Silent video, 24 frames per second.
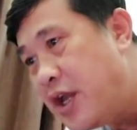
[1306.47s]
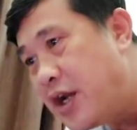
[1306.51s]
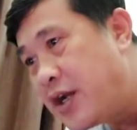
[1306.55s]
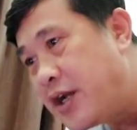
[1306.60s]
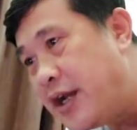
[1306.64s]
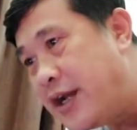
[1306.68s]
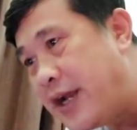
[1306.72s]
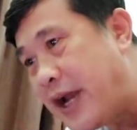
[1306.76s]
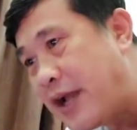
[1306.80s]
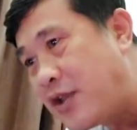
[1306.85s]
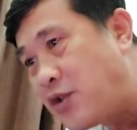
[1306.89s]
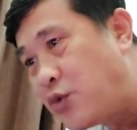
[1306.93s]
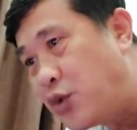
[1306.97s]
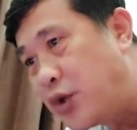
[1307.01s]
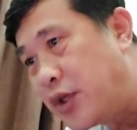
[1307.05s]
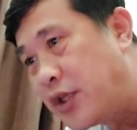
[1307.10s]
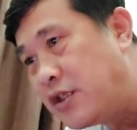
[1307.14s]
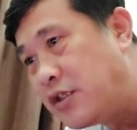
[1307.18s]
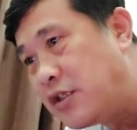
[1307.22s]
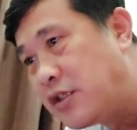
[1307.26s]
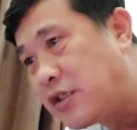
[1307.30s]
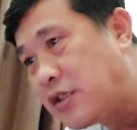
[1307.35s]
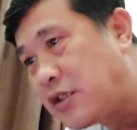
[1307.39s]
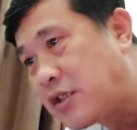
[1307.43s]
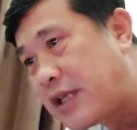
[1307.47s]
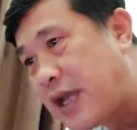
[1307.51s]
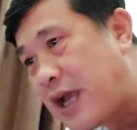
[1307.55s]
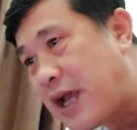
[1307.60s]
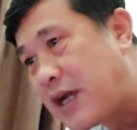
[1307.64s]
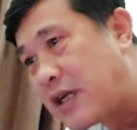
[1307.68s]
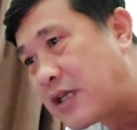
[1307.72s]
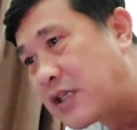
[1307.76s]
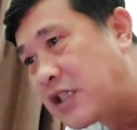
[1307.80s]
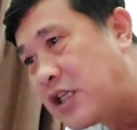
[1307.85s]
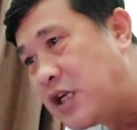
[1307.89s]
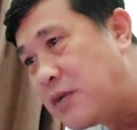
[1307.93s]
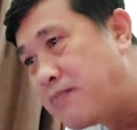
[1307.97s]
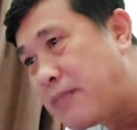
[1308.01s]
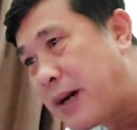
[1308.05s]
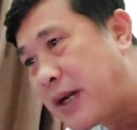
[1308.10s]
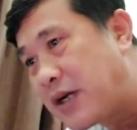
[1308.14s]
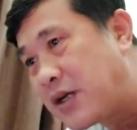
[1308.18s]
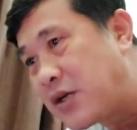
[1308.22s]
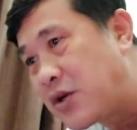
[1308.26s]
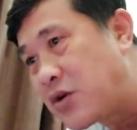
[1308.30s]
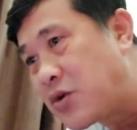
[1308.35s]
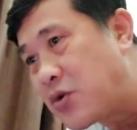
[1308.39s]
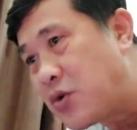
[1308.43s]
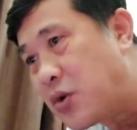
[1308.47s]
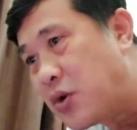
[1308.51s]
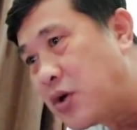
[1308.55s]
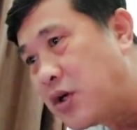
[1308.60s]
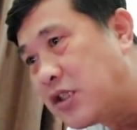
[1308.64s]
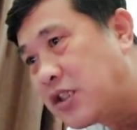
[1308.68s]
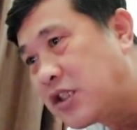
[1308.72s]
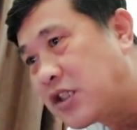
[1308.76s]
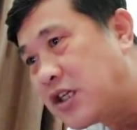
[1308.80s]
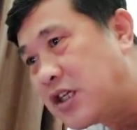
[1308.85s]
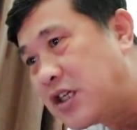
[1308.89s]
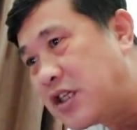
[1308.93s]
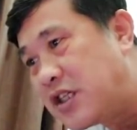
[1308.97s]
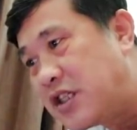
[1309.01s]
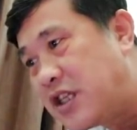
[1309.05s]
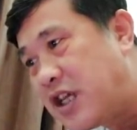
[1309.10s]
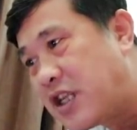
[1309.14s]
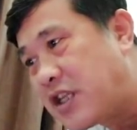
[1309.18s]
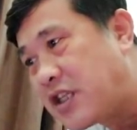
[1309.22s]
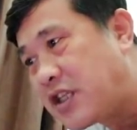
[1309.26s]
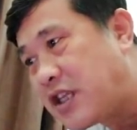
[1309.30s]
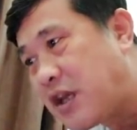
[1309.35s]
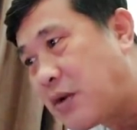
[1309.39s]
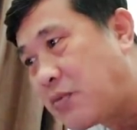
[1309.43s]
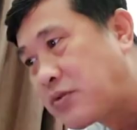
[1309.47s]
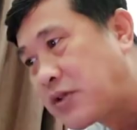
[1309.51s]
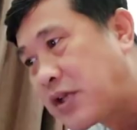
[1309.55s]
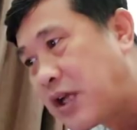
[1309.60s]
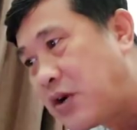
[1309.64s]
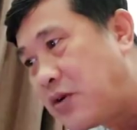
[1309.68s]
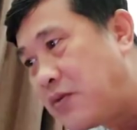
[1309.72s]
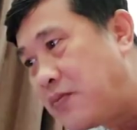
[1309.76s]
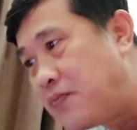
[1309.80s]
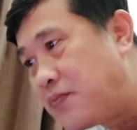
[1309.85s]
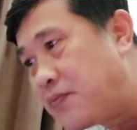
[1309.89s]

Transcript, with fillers: nên đã chuyển sang sức mạnh của sự chết chóc sao.